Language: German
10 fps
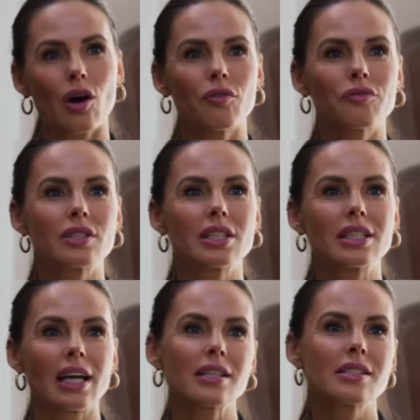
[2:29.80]
auf die
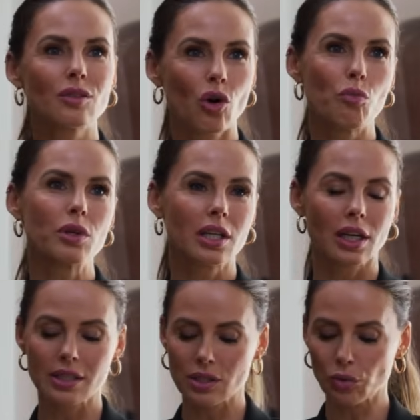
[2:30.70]
ganzen
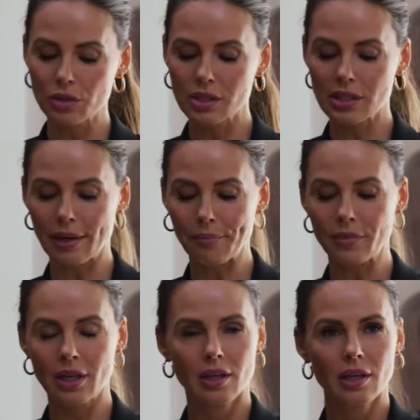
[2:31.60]
Kommunikationsthemen.
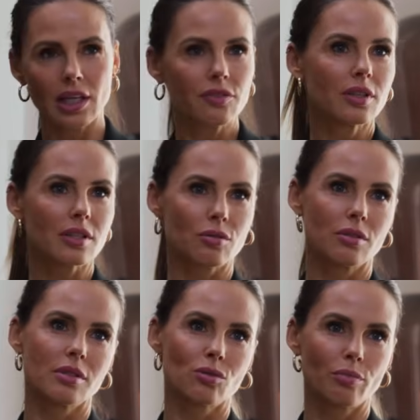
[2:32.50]
Ich finde, das hört
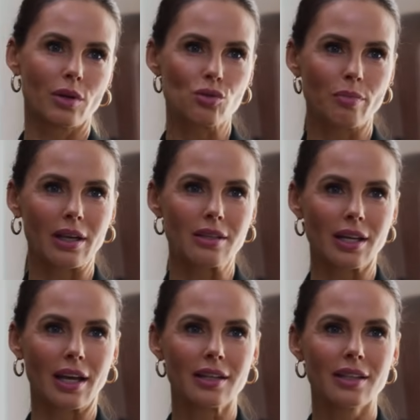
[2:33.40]
sich super spannend
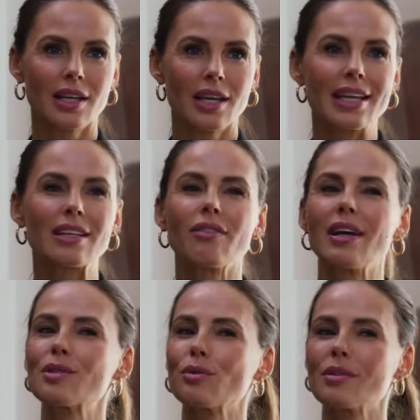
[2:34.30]
an. Ich
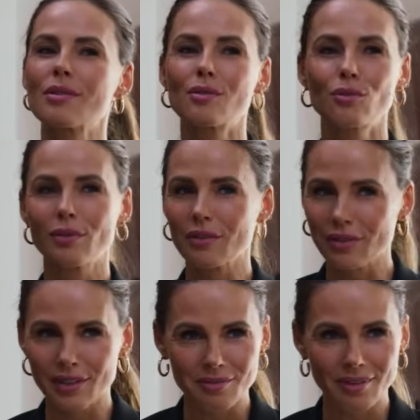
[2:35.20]
weiß, du hast super
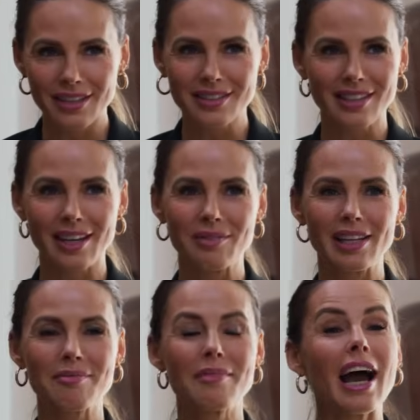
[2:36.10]
viel gemacht in deinem
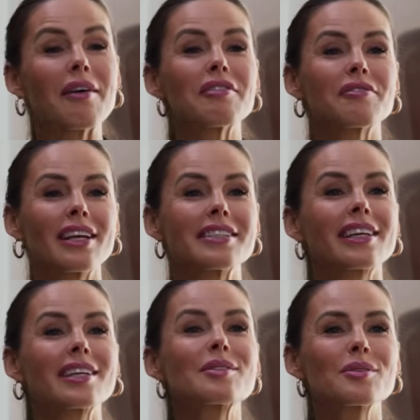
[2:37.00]
Leben, aber vielleicht
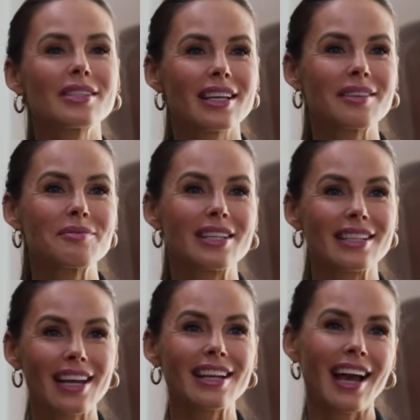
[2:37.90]
kriegst du es hin, mir
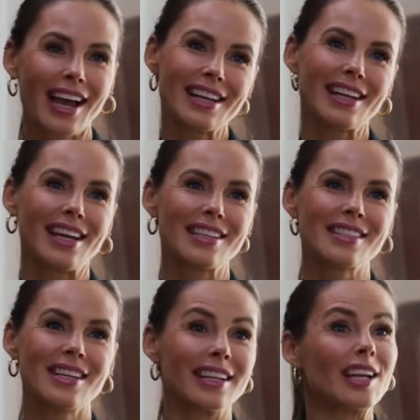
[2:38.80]
deine
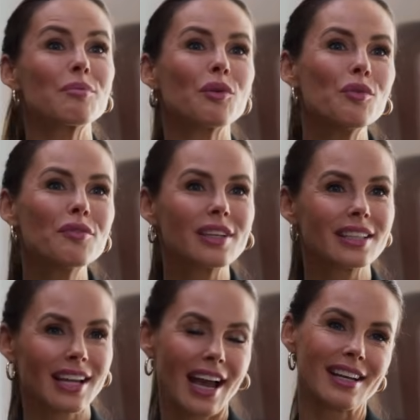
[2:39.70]
Highlights, deine
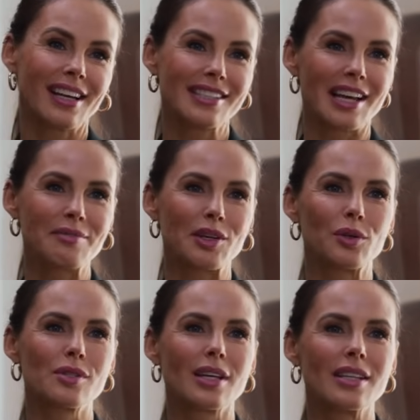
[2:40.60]
beruflichen Highlights einmal
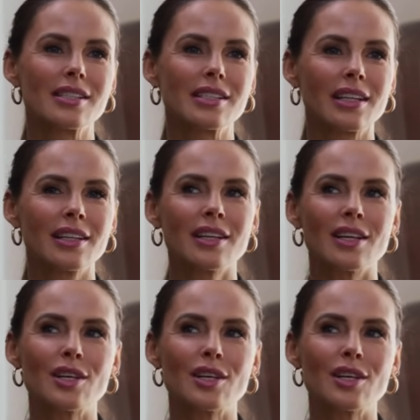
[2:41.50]
kurz zu erzählen,